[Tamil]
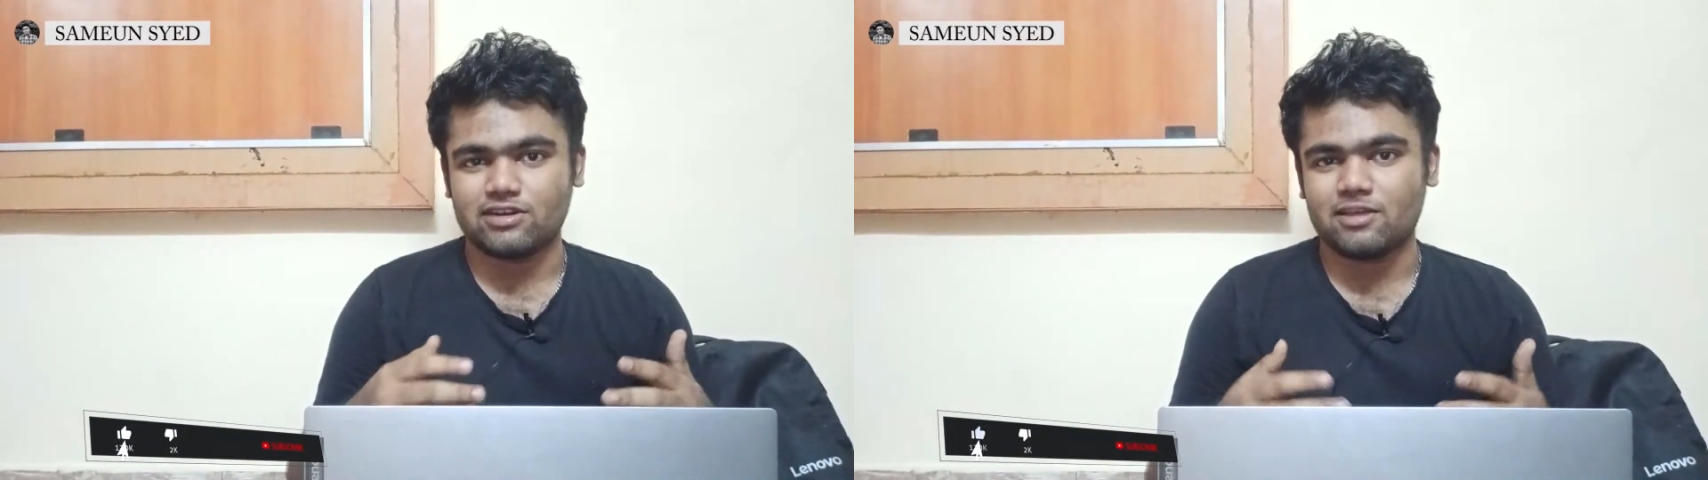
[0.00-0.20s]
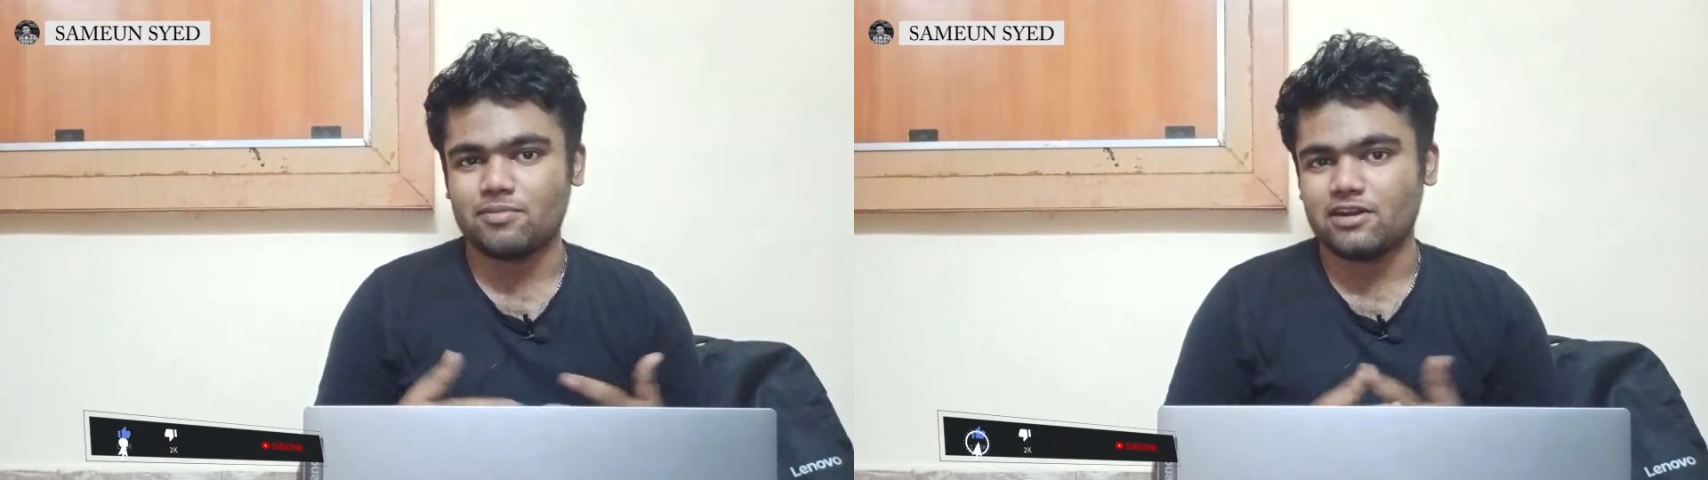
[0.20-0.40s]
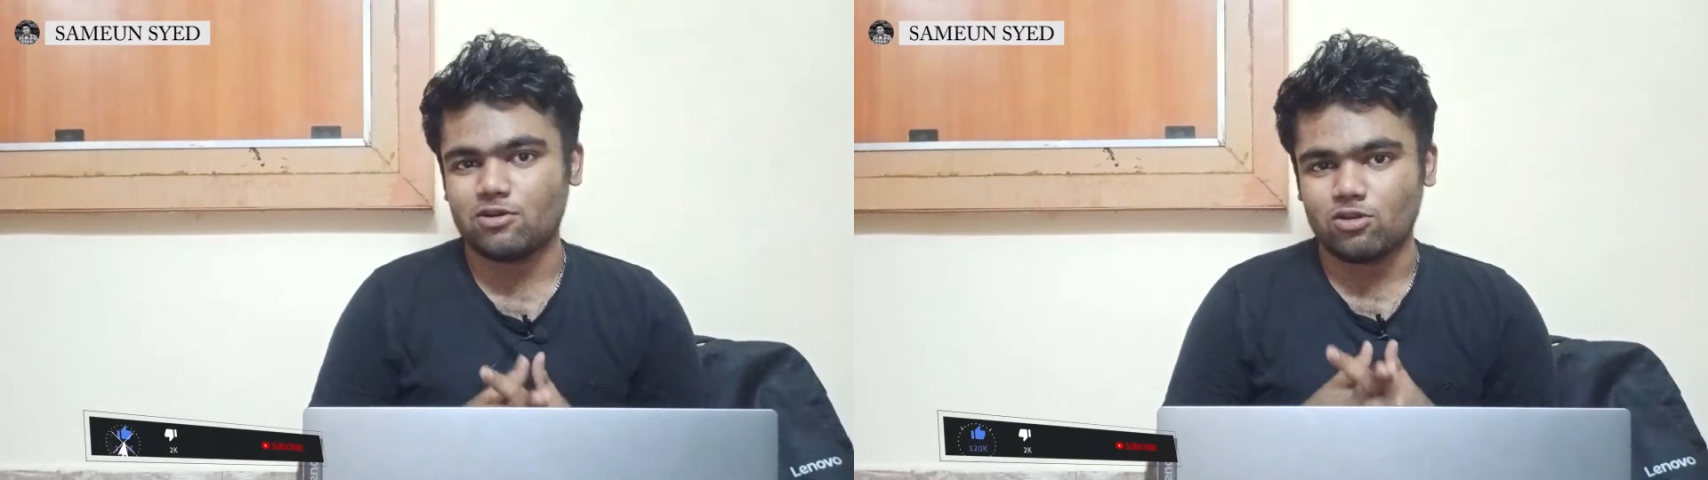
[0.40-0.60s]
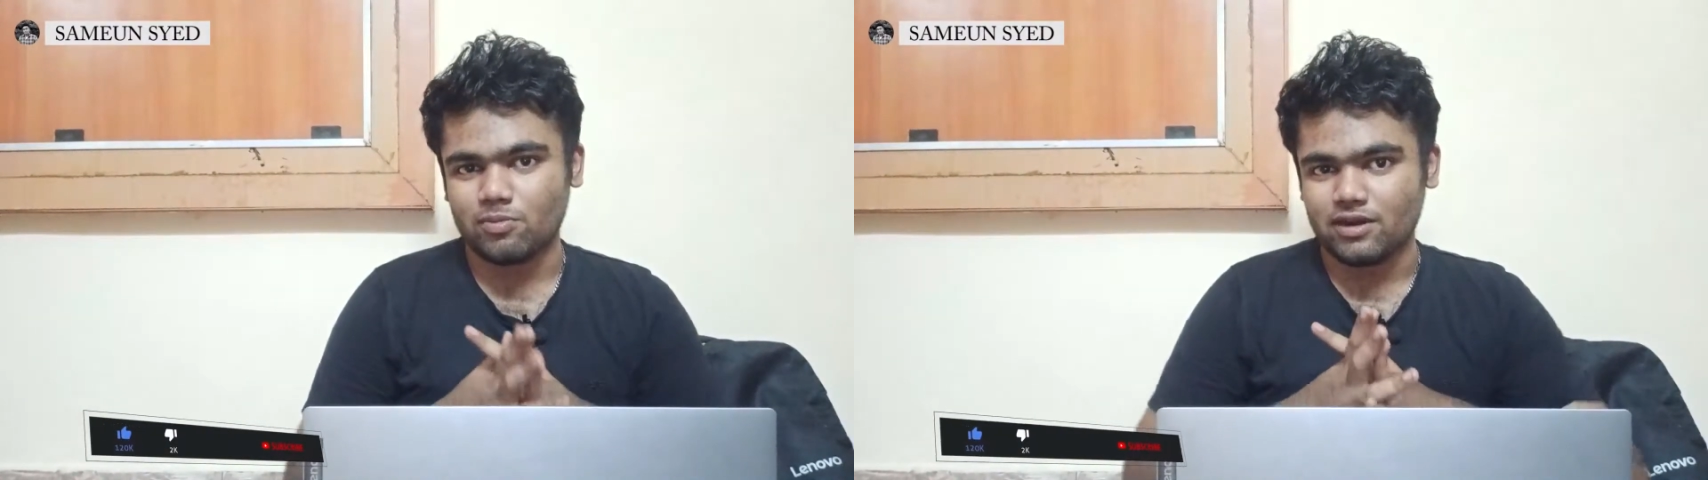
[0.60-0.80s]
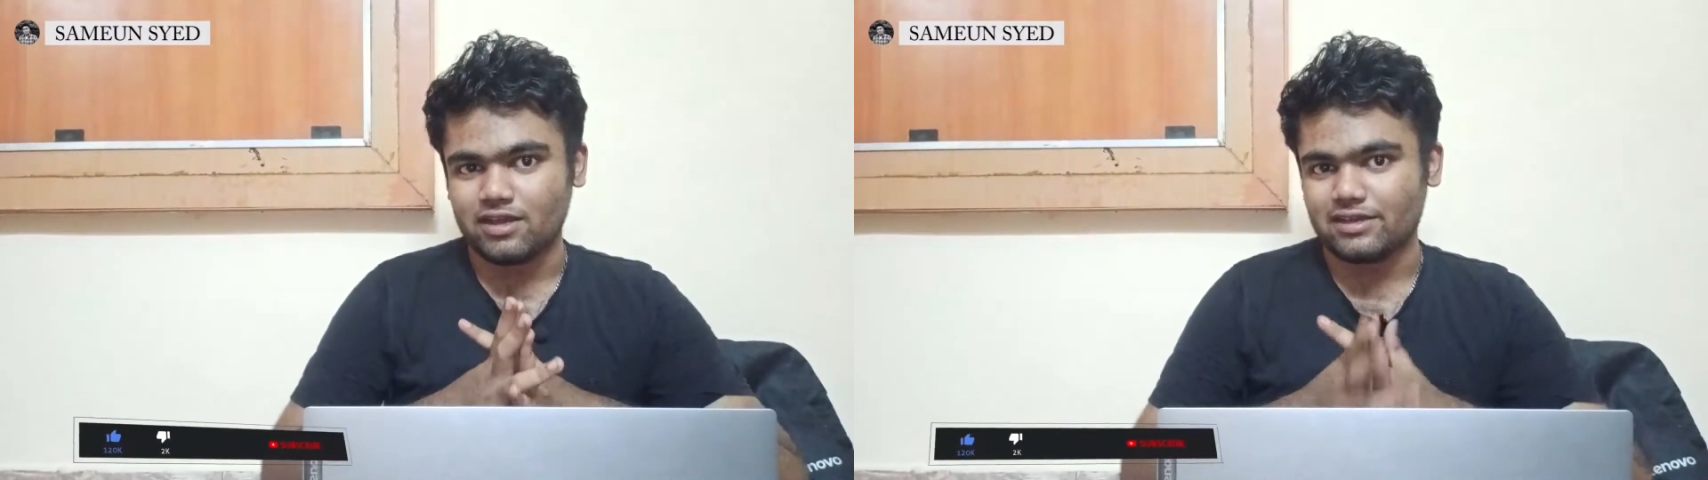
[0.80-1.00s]
கிளிக் பண்ணி
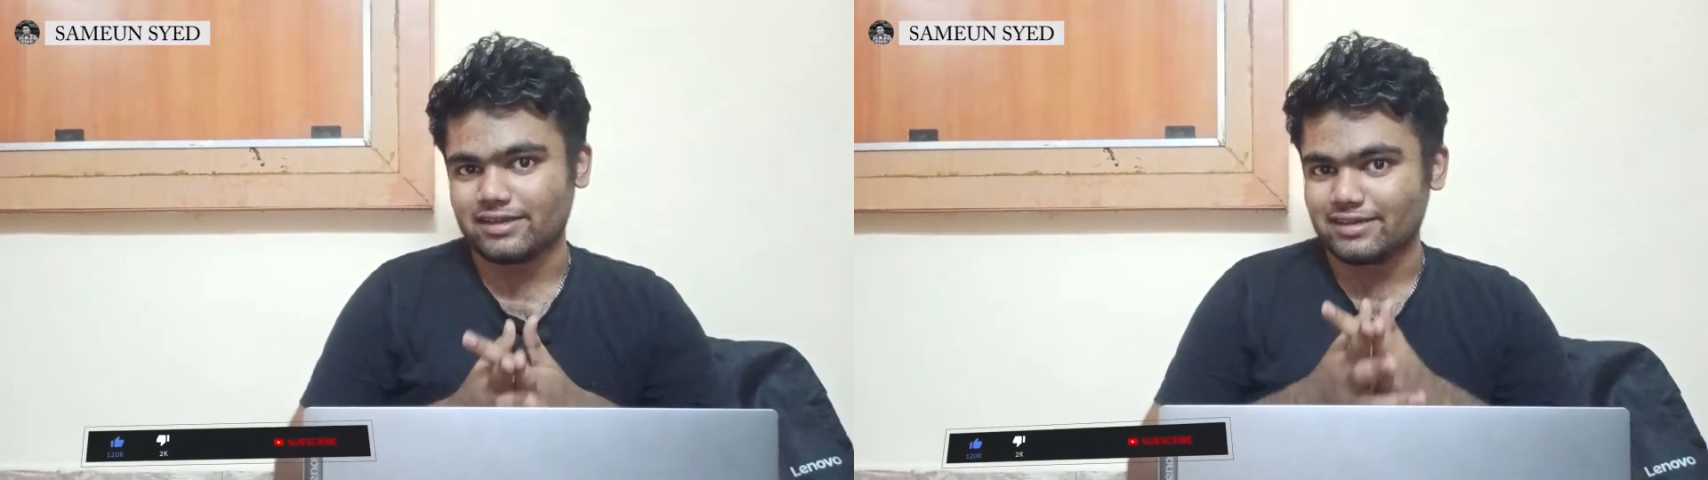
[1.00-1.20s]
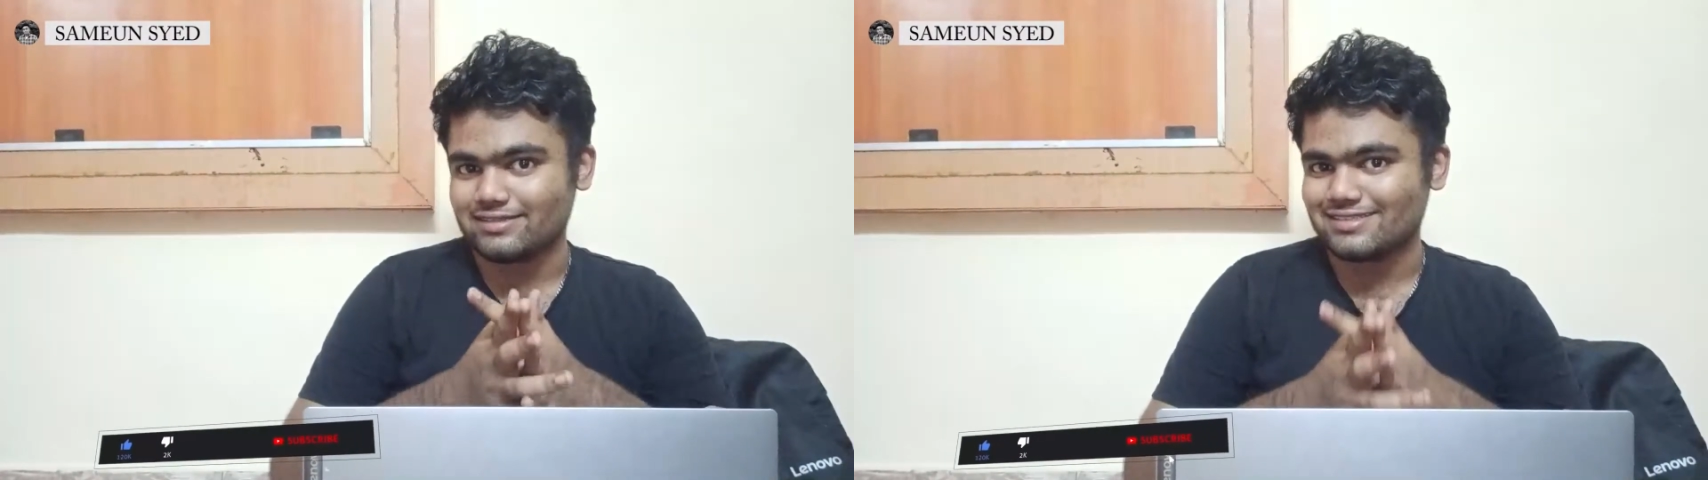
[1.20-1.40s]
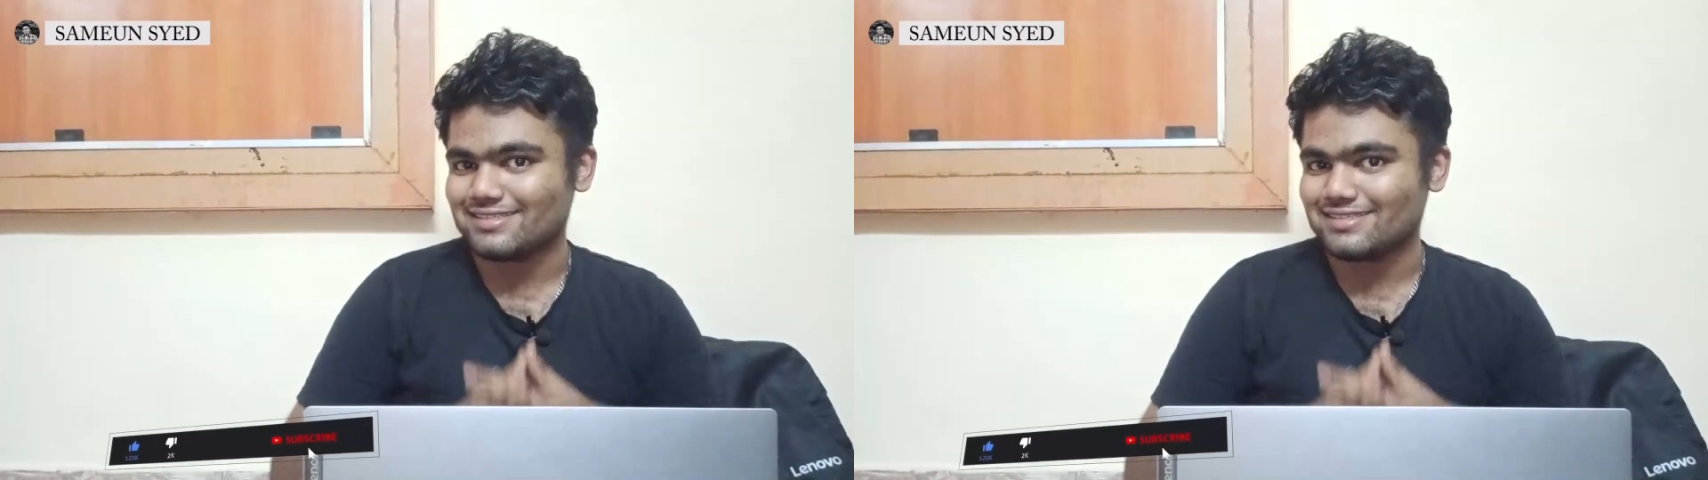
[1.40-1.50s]
டவுன்லோட் பண்ணிக்கோங்க